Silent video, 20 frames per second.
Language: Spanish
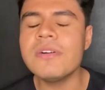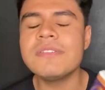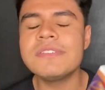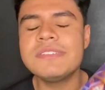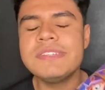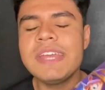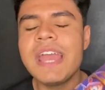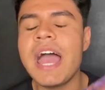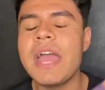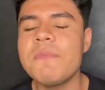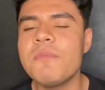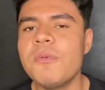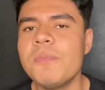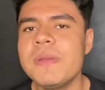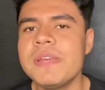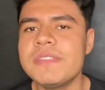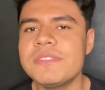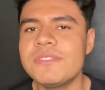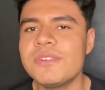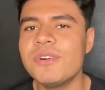sí hay
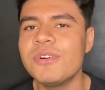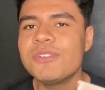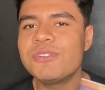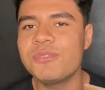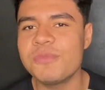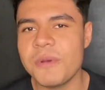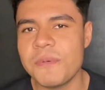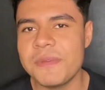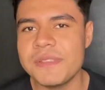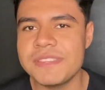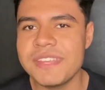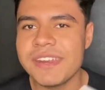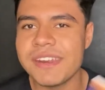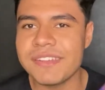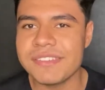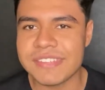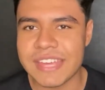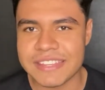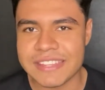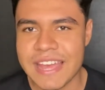momentos sumamente
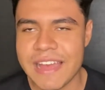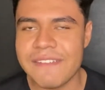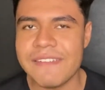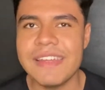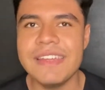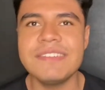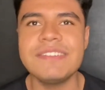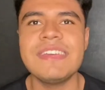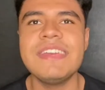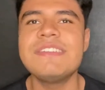rescatables y